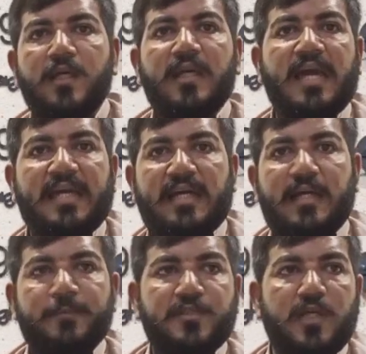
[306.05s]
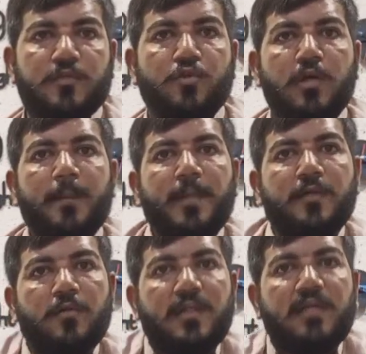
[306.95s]
क्या है यार पचास सौ का
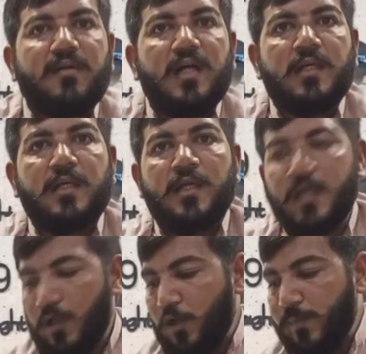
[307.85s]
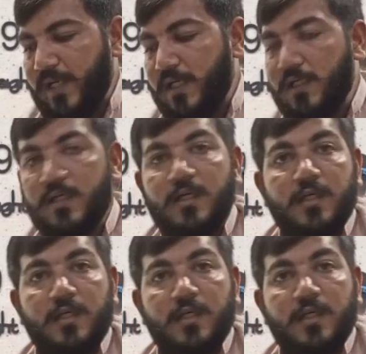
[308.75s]
पेट्रोल डलवा लेंगे ओ भाई